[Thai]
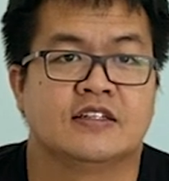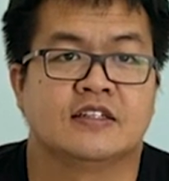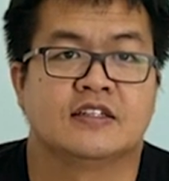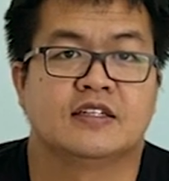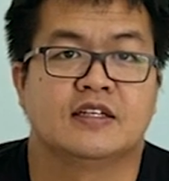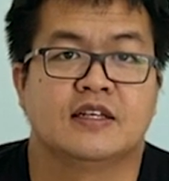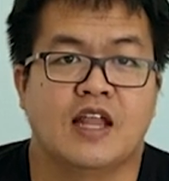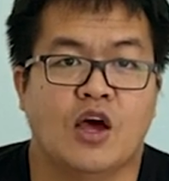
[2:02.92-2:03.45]
น
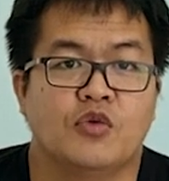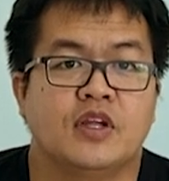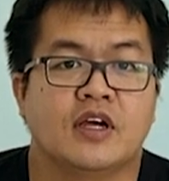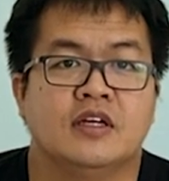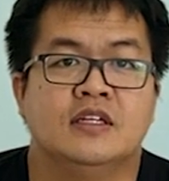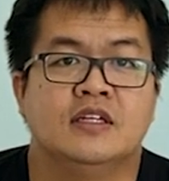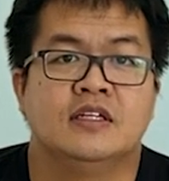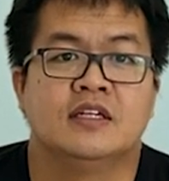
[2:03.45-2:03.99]
แล้วเนี่
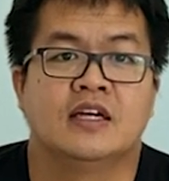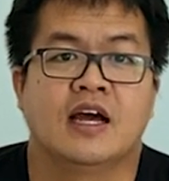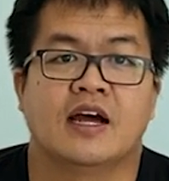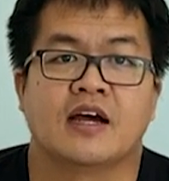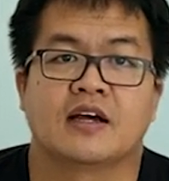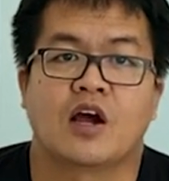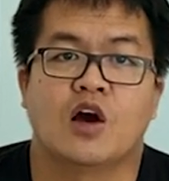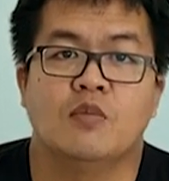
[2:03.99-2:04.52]
ย
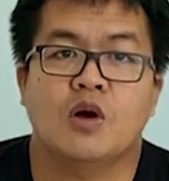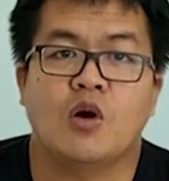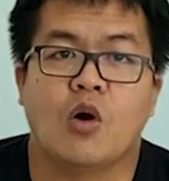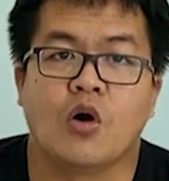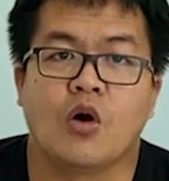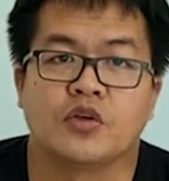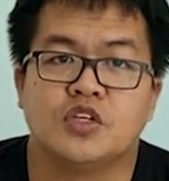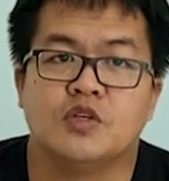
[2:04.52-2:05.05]
เขามาข
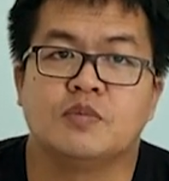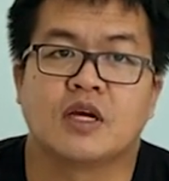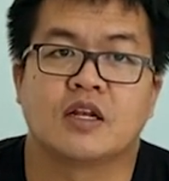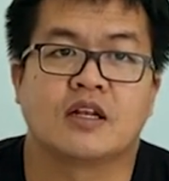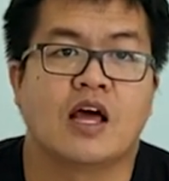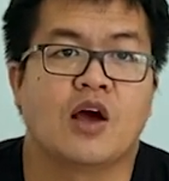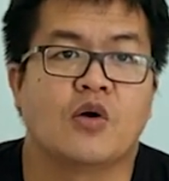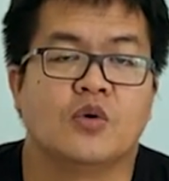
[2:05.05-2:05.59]
อยืมเงิ
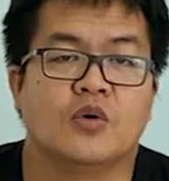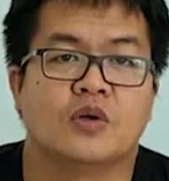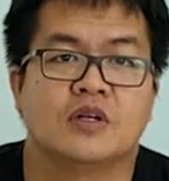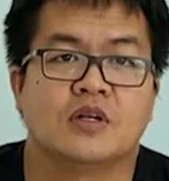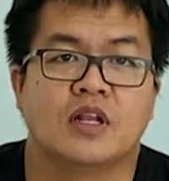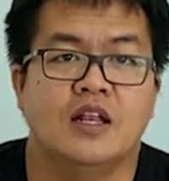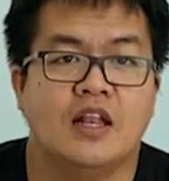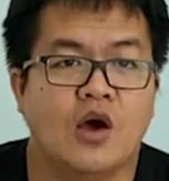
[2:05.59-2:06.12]
นเรา
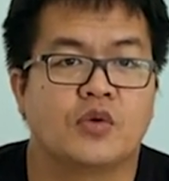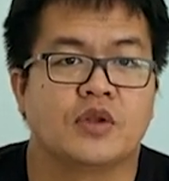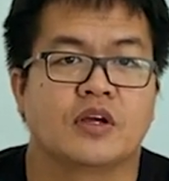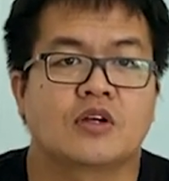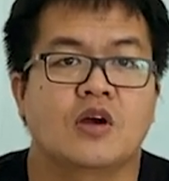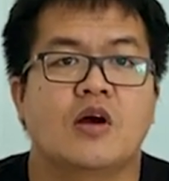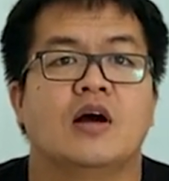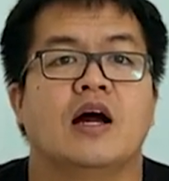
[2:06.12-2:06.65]
แล้วเราเนี่
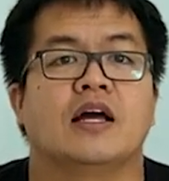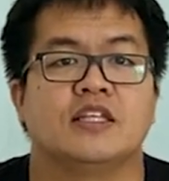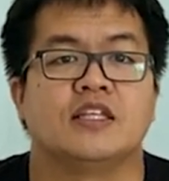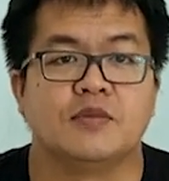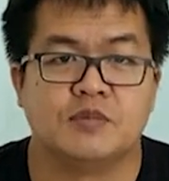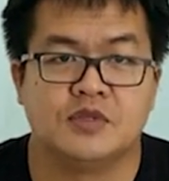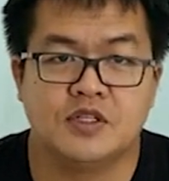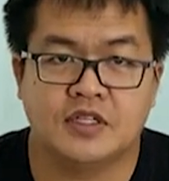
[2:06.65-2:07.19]
ยก็ห
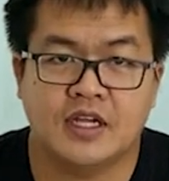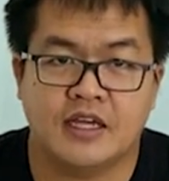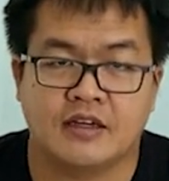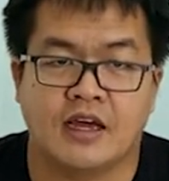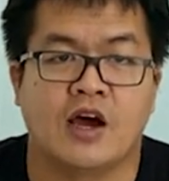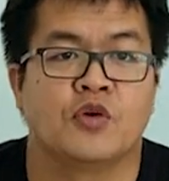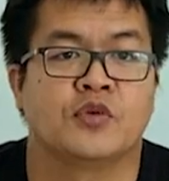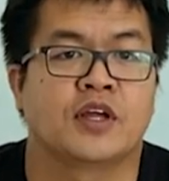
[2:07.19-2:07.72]
ยิบยื่นให้
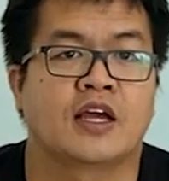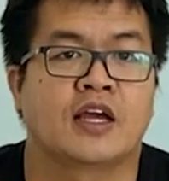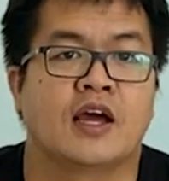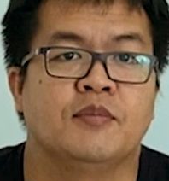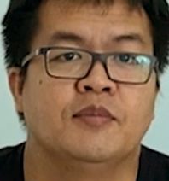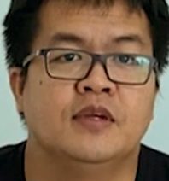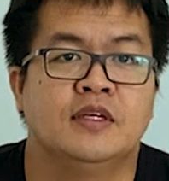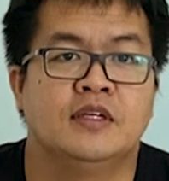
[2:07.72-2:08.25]
เขานะครับ